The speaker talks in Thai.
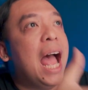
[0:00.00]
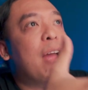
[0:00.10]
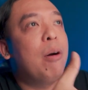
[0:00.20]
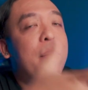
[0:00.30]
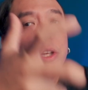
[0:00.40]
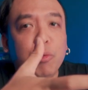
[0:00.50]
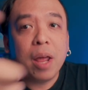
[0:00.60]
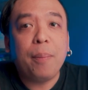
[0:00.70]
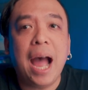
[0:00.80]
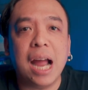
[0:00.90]
ได้ว่ามันอยู่
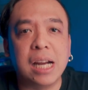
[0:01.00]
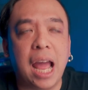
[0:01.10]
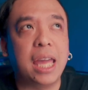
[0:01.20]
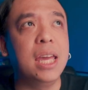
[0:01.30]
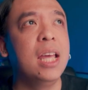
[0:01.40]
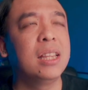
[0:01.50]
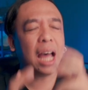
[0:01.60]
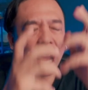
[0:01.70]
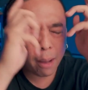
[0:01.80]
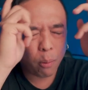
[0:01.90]
ในภาคไหน
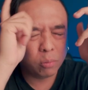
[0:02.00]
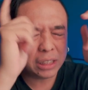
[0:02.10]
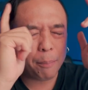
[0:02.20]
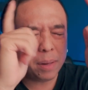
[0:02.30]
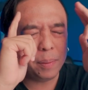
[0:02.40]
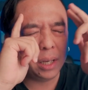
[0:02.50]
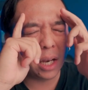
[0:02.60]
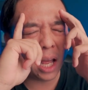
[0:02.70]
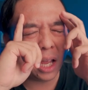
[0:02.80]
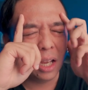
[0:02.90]
ถ้าผมจำไม่ผิด
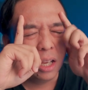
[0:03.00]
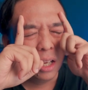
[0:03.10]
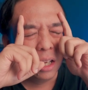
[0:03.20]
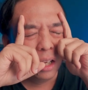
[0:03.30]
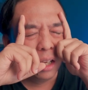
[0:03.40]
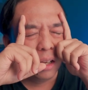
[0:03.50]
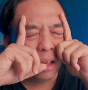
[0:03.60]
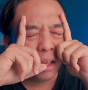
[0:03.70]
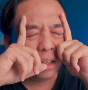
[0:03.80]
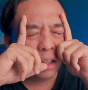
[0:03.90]
นะ
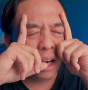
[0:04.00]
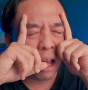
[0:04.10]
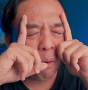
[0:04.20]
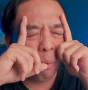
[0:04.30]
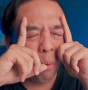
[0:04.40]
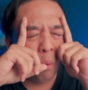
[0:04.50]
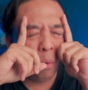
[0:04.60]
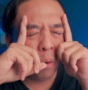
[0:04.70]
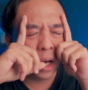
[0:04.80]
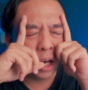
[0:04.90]
เรา
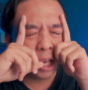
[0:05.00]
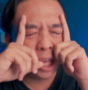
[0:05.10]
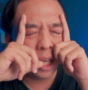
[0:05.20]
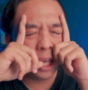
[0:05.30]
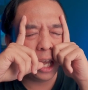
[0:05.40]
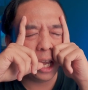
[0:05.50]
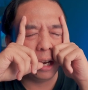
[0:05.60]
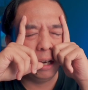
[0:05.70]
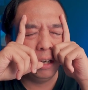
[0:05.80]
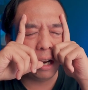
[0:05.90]
เคยเห็
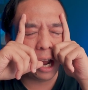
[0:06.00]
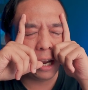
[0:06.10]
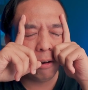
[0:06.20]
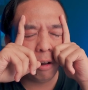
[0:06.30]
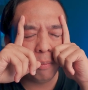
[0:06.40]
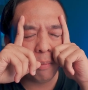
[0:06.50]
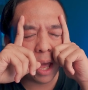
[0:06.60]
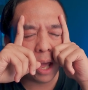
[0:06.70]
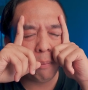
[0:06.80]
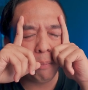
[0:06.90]
น ไอรอนแม
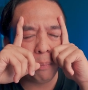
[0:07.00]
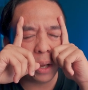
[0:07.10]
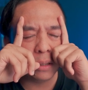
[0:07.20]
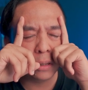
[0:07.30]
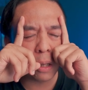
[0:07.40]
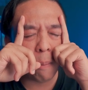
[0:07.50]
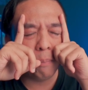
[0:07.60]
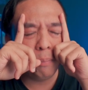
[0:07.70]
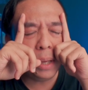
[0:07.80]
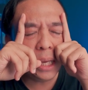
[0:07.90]
น เป็นซอม
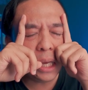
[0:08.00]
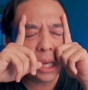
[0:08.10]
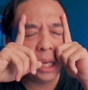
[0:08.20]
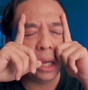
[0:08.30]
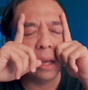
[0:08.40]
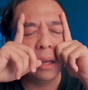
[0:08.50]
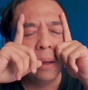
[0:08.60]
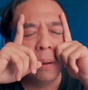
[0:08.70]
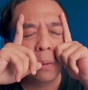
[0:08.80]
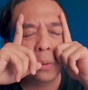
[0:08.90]
บี้
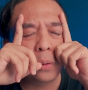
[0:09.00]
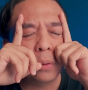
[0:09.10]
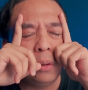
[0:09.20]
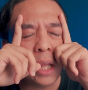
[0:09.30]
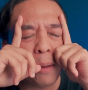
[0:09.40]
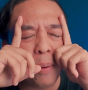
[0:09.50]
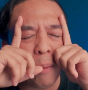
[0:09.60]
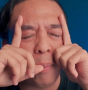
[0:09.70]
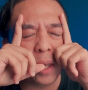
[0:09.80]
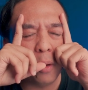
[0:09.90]
ในภา
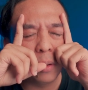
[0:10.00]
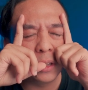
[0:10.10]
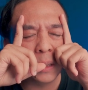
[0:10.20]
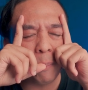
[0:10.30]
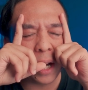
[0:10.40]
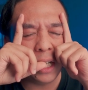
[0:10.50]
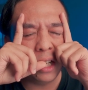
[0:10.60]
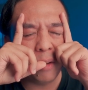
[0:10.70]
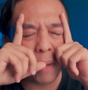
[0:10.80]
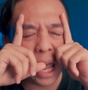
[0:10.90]
พยนตร์สไป
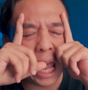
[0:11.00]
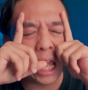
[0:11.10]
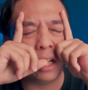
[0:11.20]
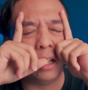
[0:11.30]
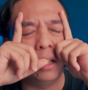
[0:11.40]
เดอร์แมน